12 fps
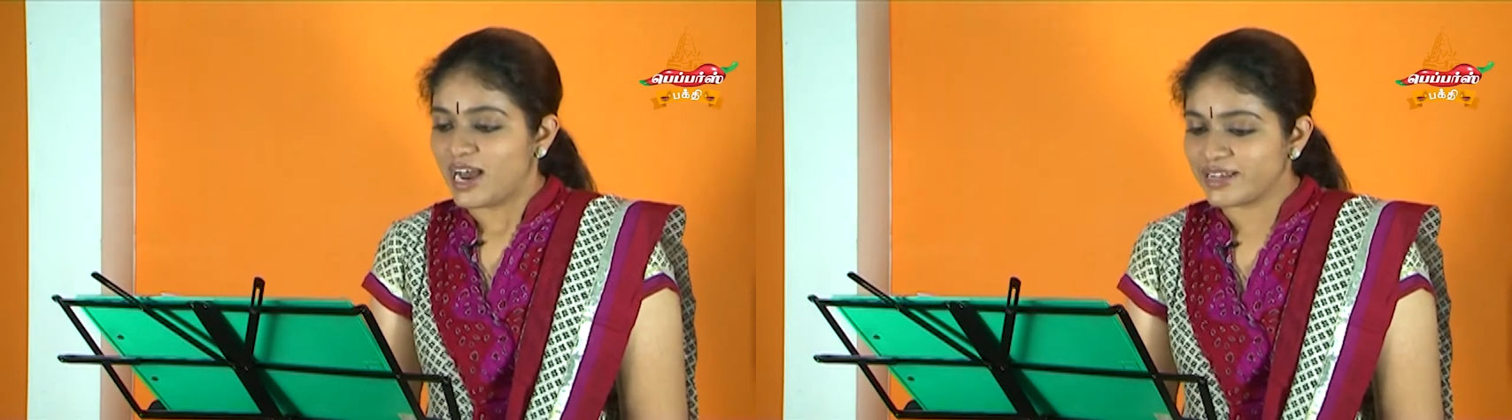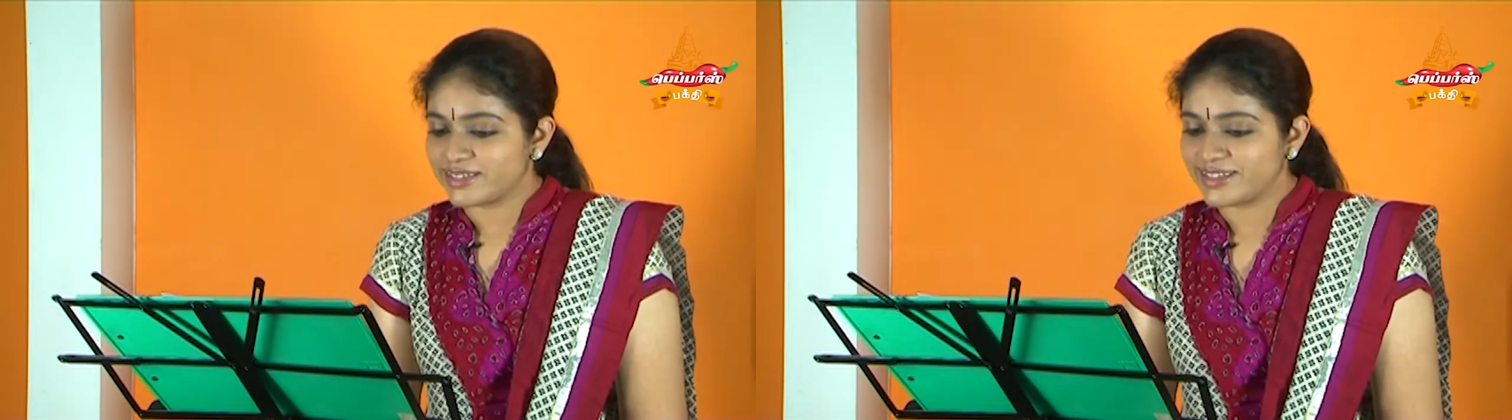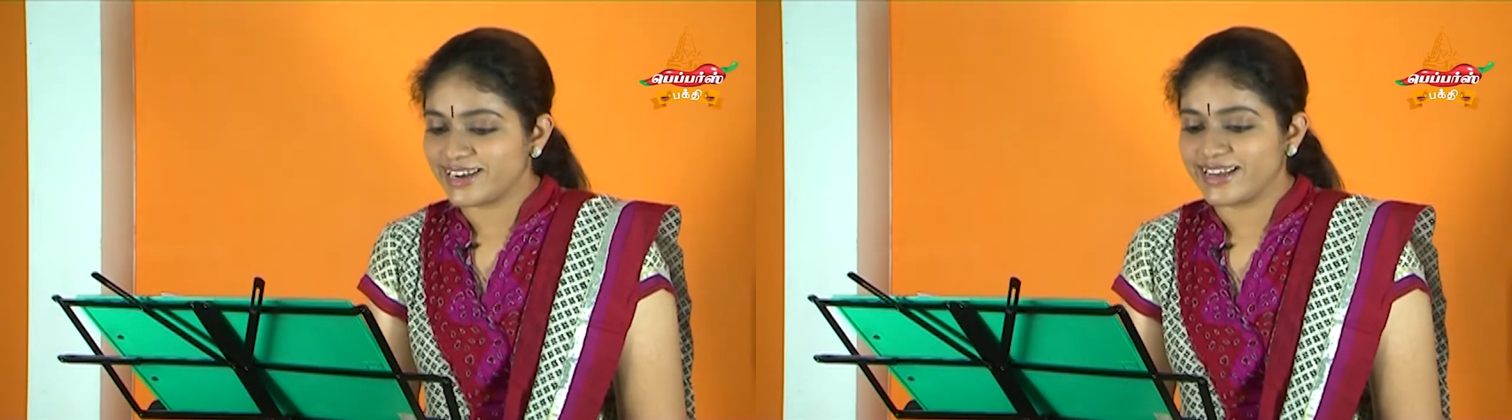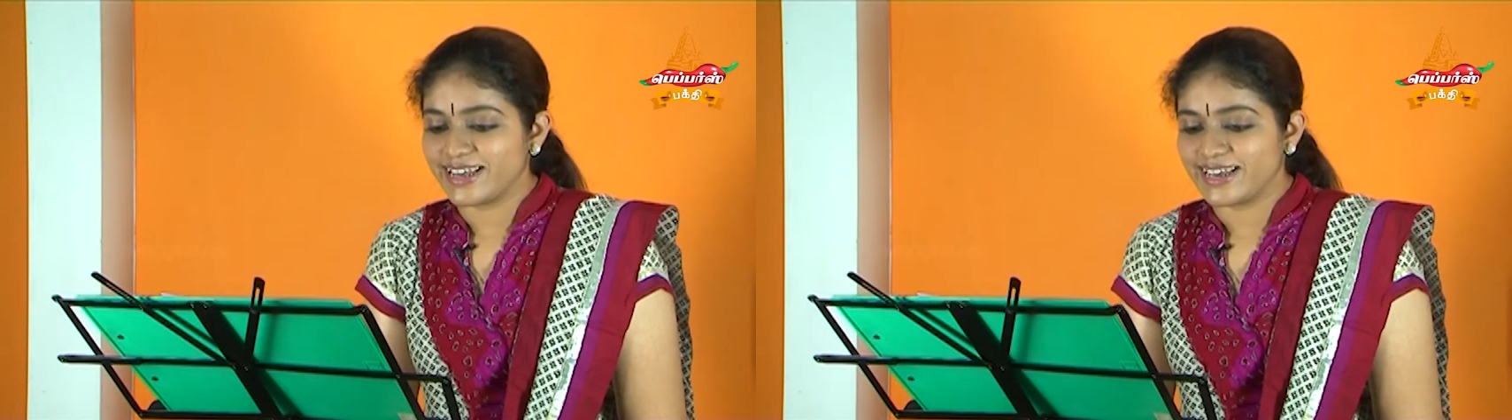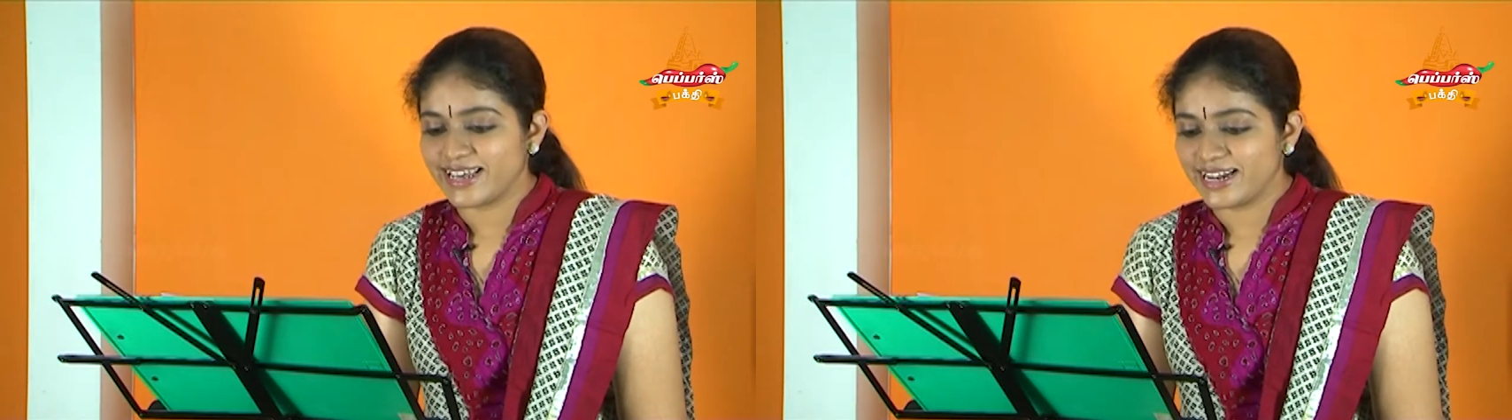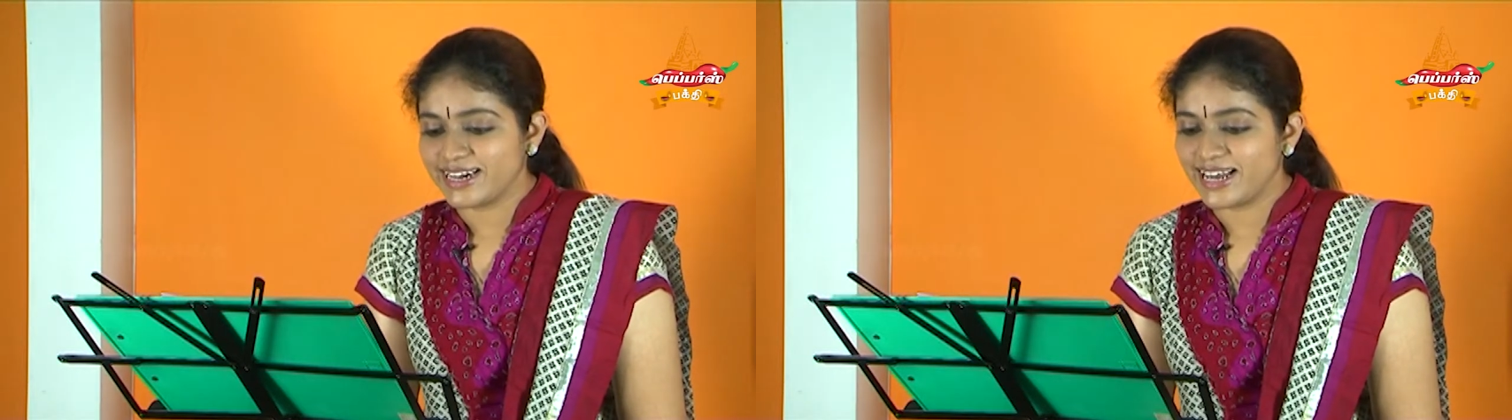அத்தகைய
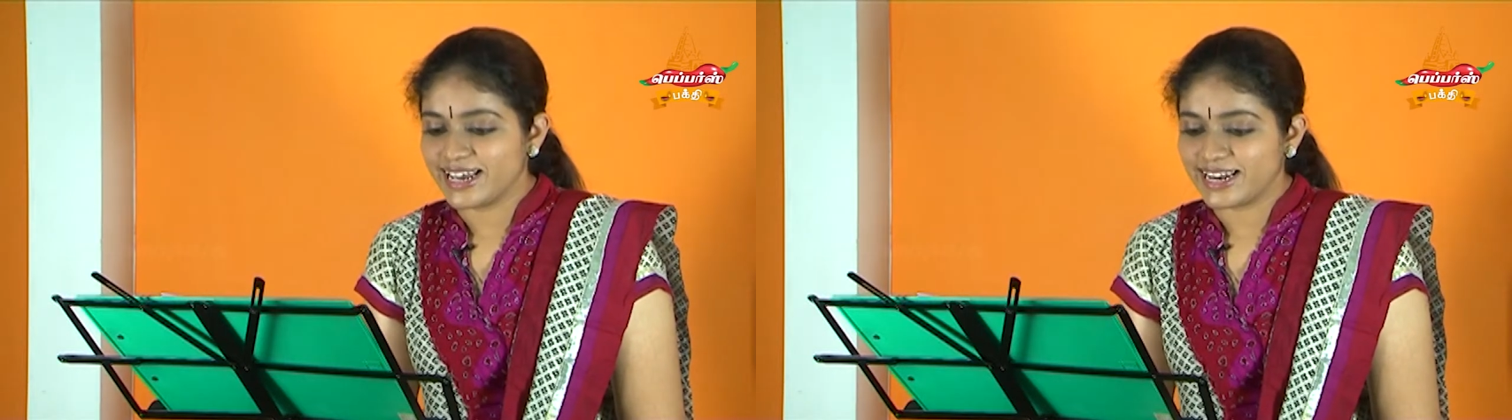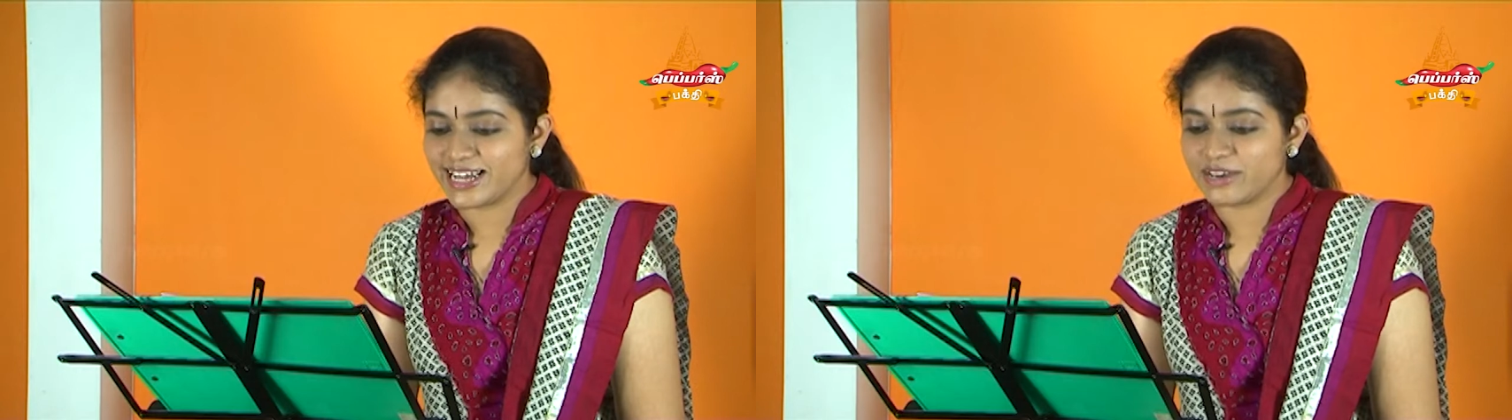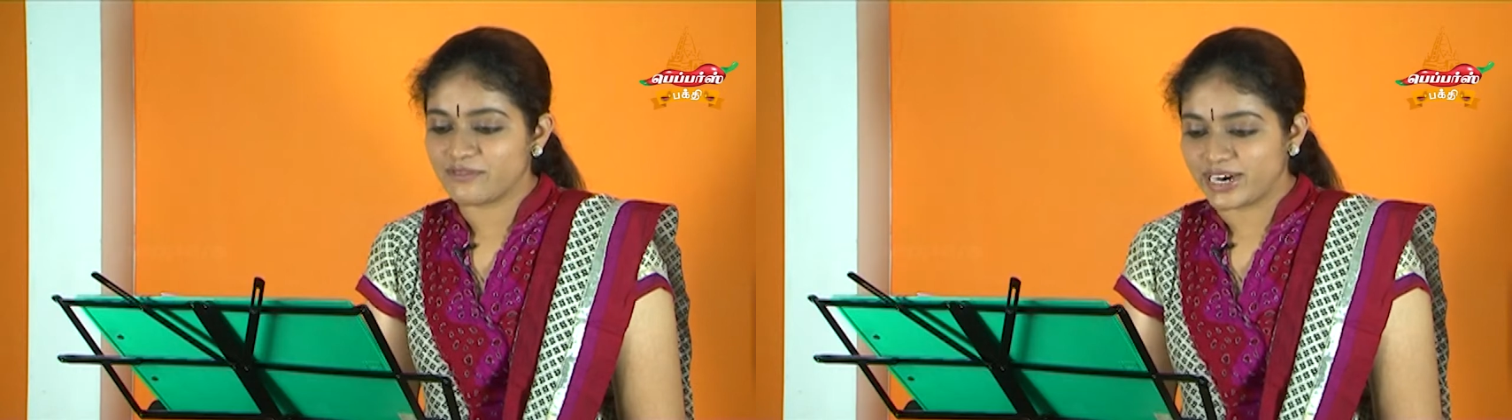என்னை நீ